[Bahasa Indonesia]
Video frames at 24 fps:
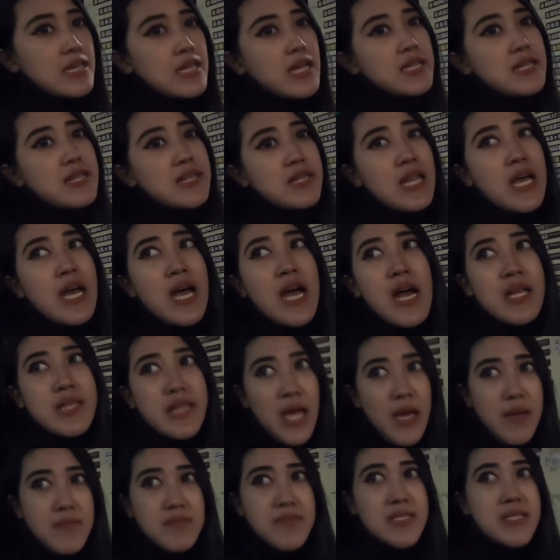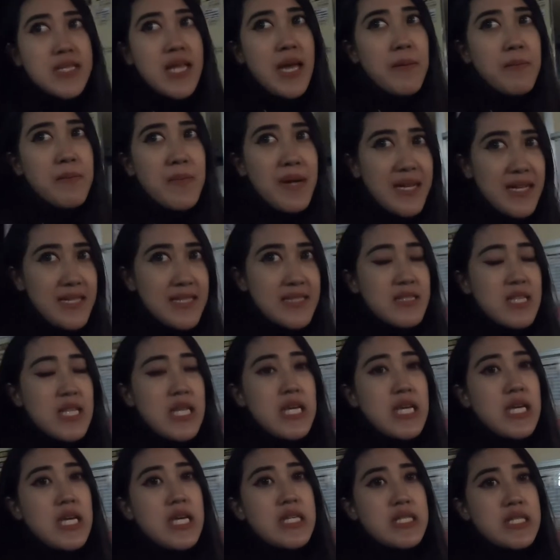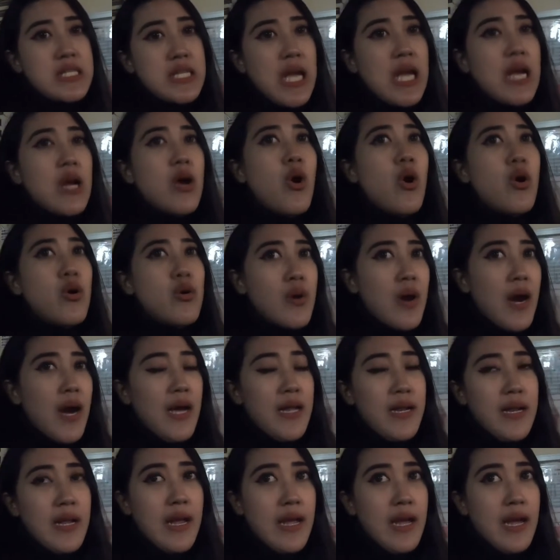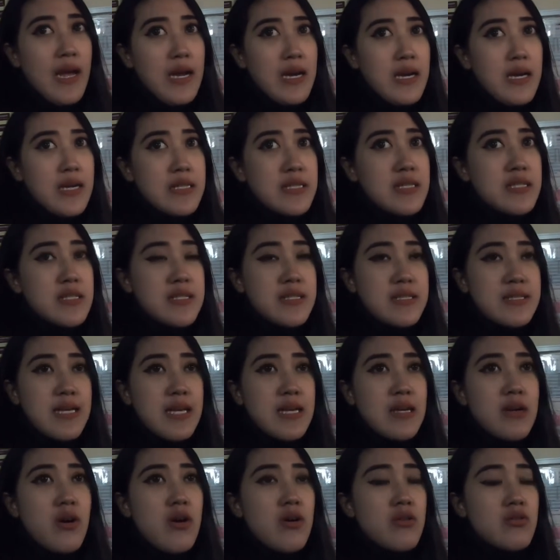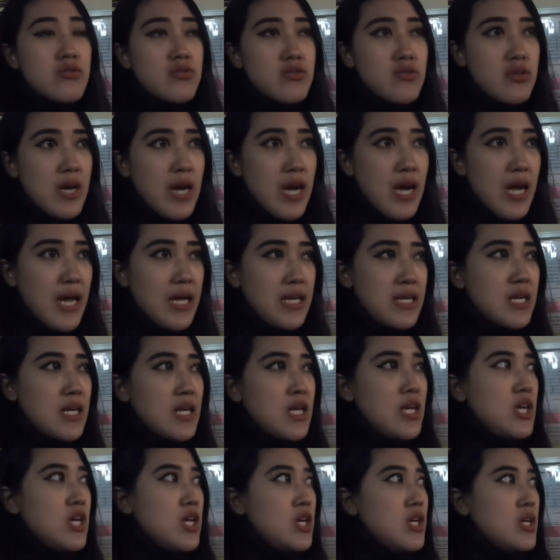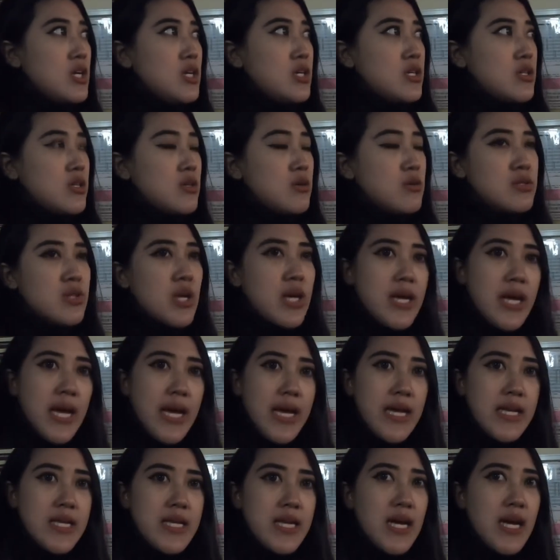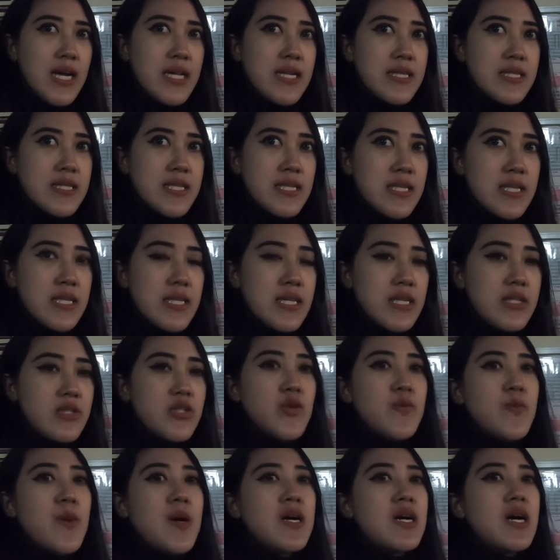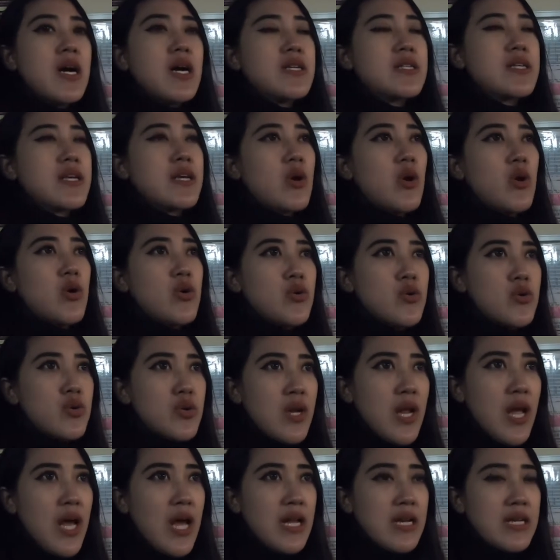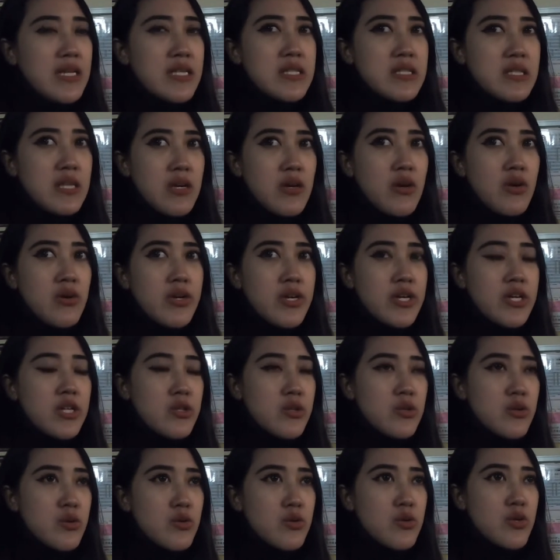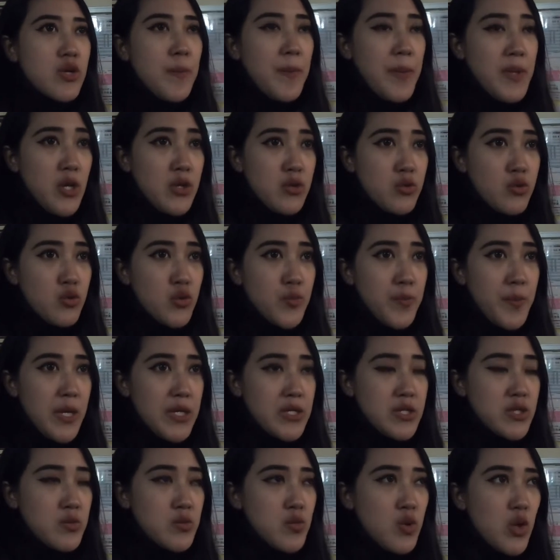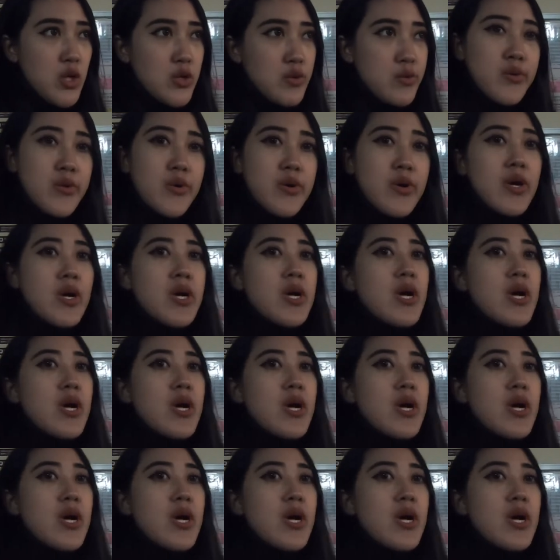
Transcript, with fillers: liat timetables di Sengoku area uh, di Sengoku kan terus eh kayaknya nggak di sini coba ke Sengoku nah di Sengoku itu udah pada tutup kan semua tuh